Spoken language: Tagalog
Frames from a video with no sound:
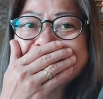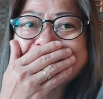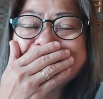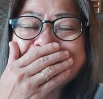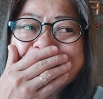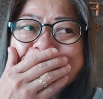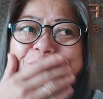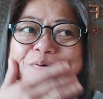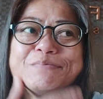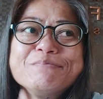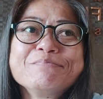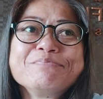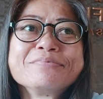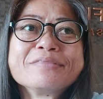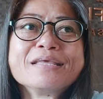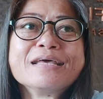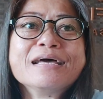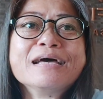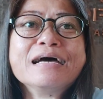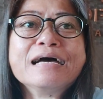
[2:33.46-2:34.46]
so,
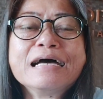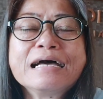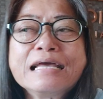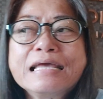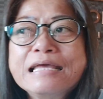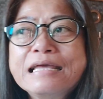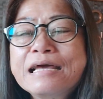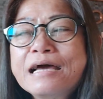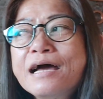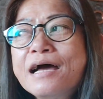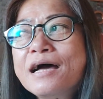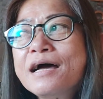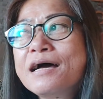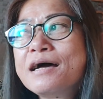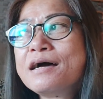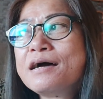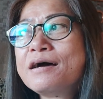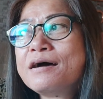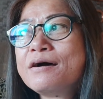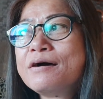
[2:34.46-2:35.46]

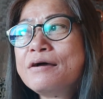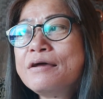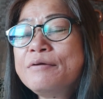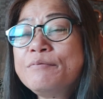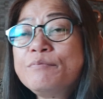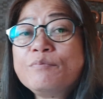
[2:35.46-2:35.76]
uh,